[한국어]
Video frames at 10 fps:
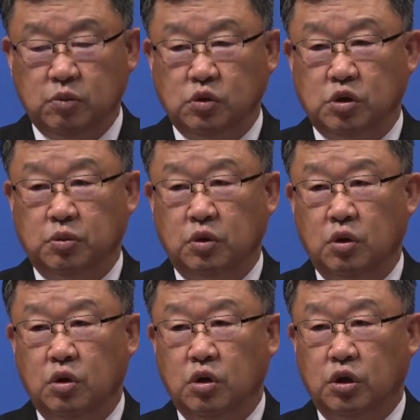
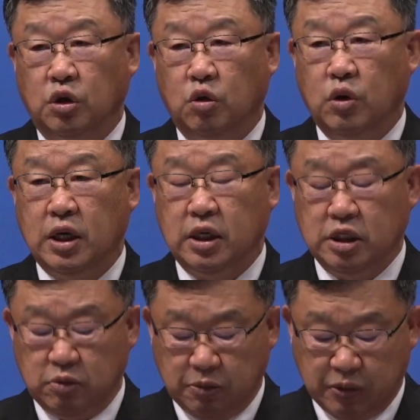모습으로 여호와
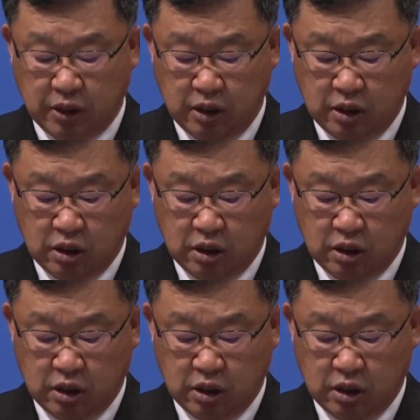하나님 앞에